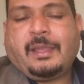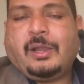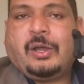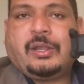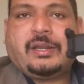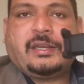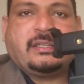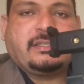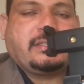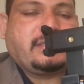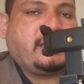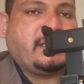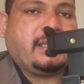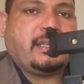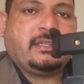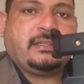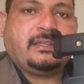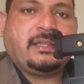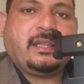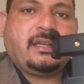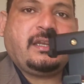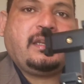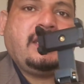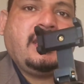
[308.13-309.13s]
और इसके
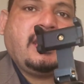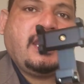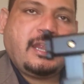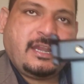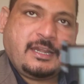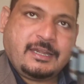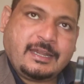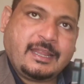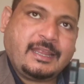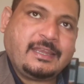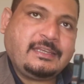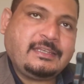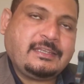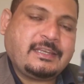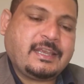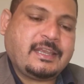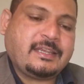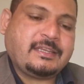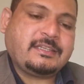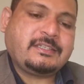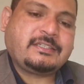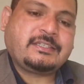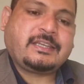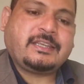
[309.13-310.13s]
अंदर नहीं
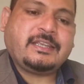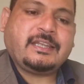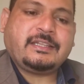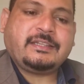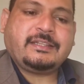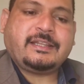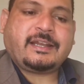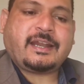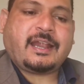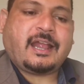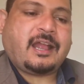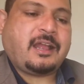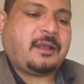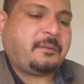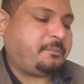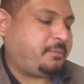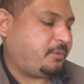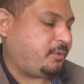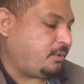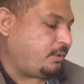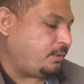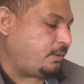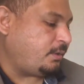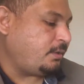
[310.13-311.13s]
है इसके अंदर
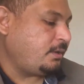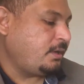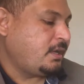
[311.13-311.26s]
आपको